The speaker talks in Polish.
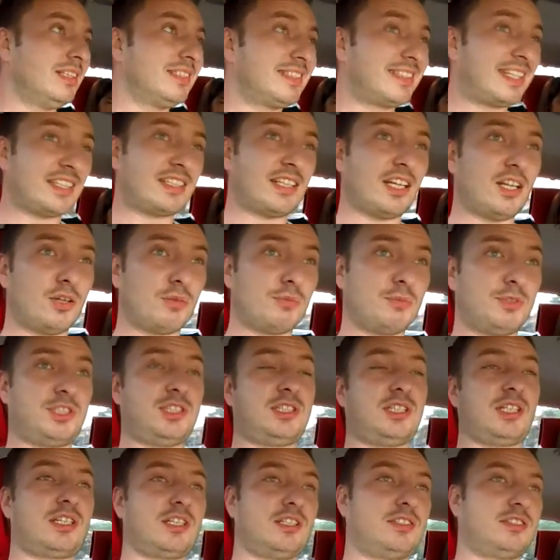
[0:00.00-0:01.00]
zdarzają mi się
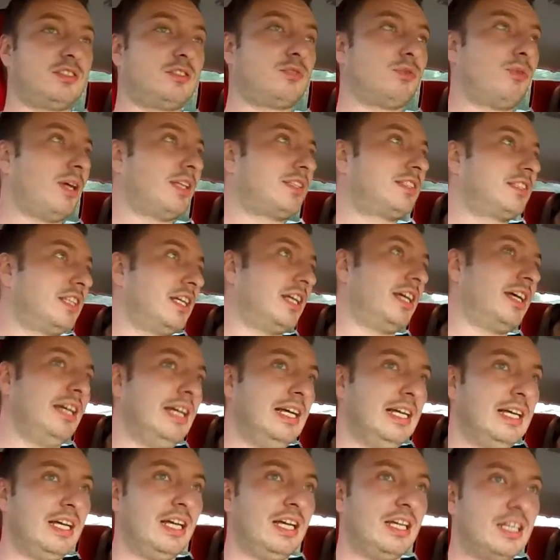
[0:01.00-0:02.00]
takie sytuacje,
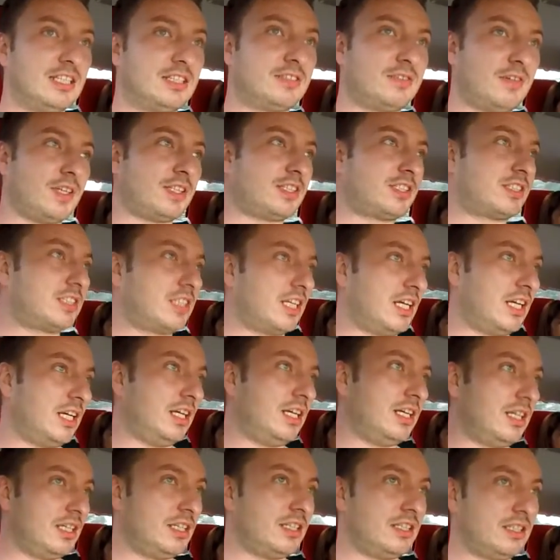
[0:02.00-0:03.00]

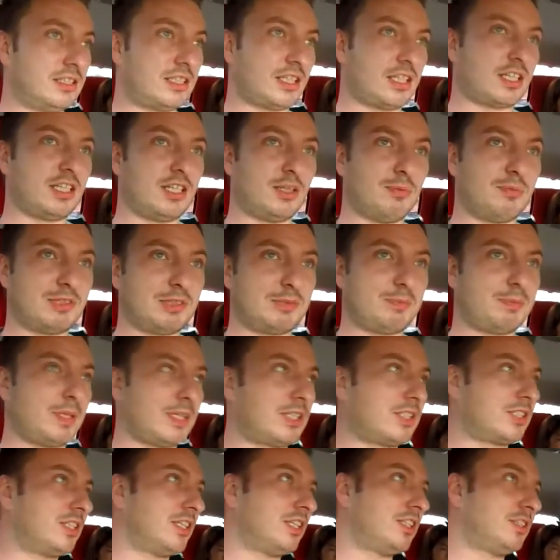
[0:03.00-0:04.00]
zwłaszcza e, takie
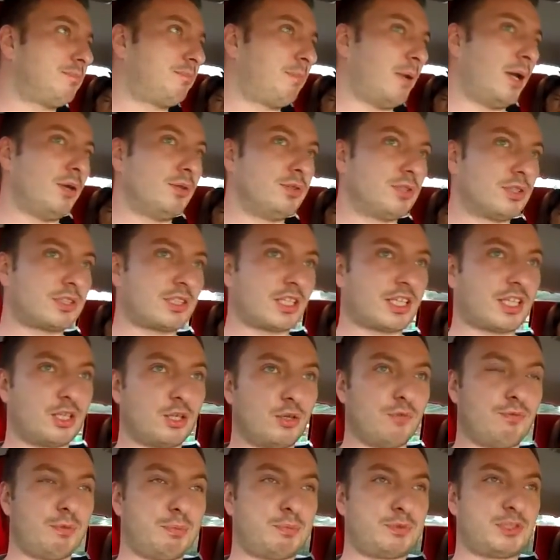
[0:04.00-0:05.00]
niebezpieczne, jest pełno
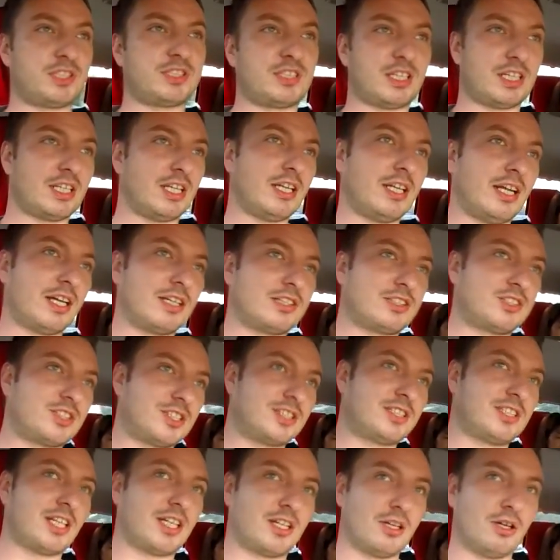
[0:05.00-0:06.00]
takiego wyprzedzania na
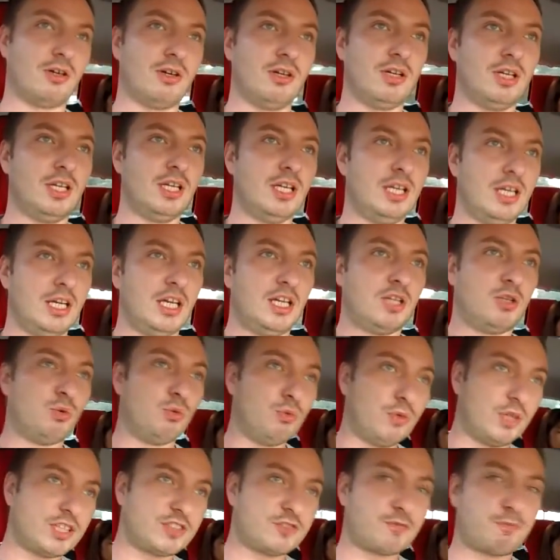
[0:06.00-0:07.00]
trzeciego.
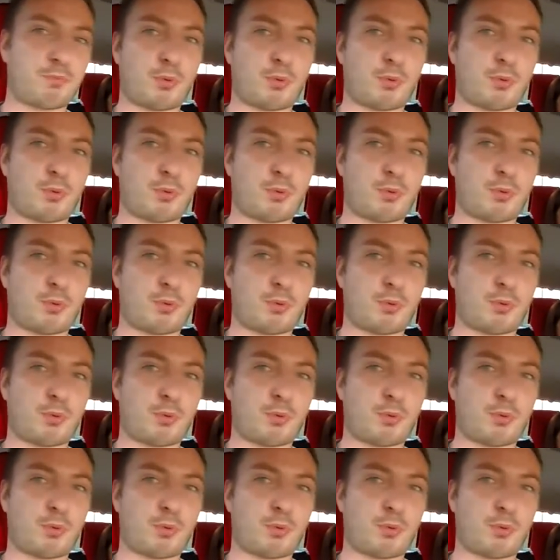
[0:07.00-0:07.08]
U nas w